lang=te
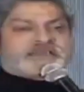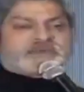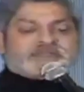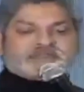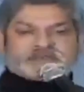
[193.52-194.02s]
సినిమా
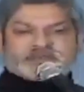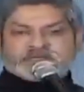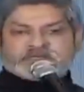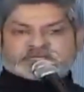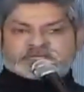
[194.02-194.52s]
తీయటం
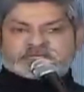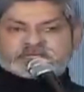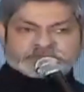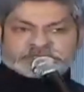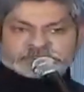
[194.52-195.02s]
అనేది చాలా గొప్ప
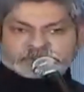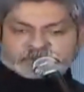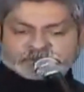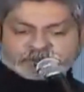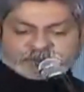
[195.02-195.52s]
విషయం
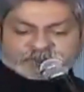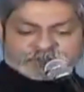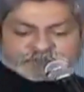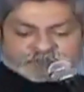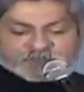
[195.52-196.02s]

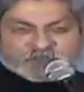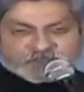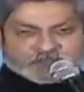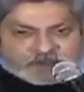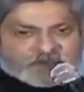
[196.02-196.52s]

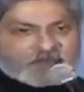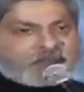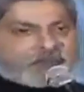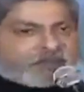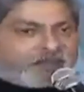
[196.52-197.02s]
అండ్
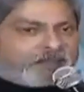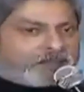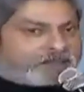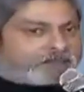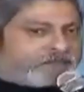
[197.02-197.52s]
ర్యాండీ
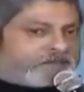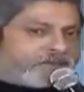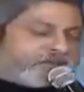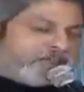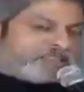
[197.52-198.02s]

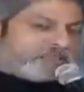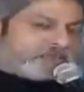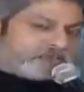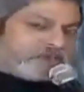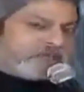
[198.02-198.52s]
నేను సినిమా
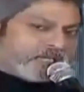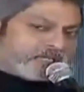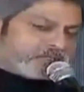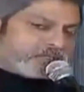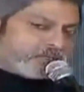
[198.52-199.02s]
చూడలేదు
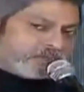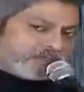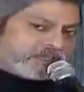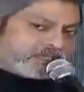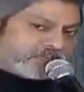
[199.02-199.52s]
యాజ్ యూజువల్
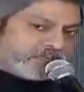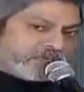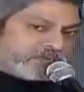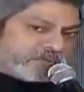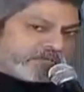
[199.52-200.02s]
ఇంతగా
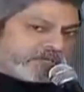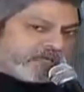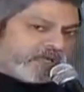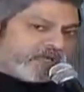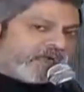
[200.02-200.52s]
చెప్పినట్టు బట్
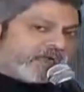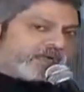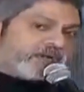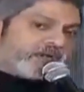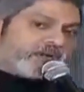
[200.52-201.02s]
ర్యాండీ
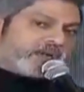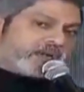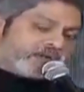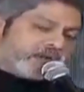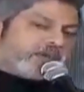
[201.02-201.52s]
ఉన్నా అంటే నాకు
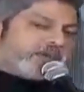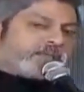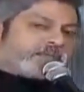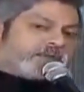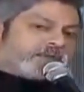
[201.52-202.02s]
గట్టి
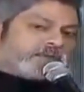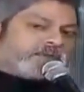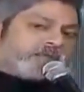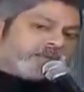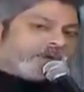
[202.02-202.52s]
నమ్మకం
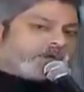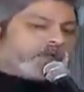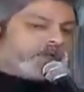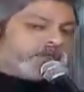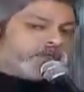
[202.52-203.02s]
నేను
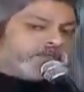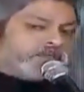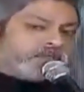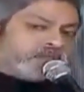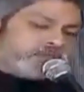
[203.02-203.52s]
బాగుంటానని
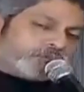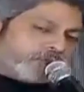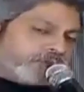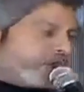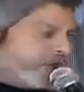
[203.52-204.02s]
నన్ను
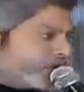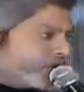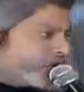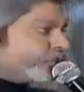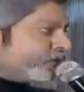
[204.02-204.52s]
చూసుకుంటాడు
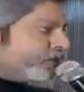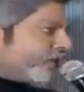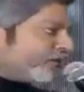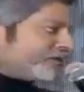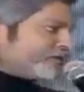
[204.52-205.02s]
ఎందుకో
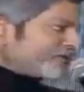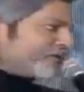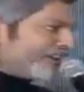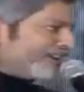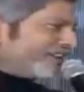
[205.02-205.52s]
చూసుకుంటాడు వాళ్ళు
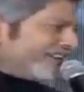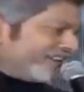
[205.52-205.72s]
చూసుకుంటాడు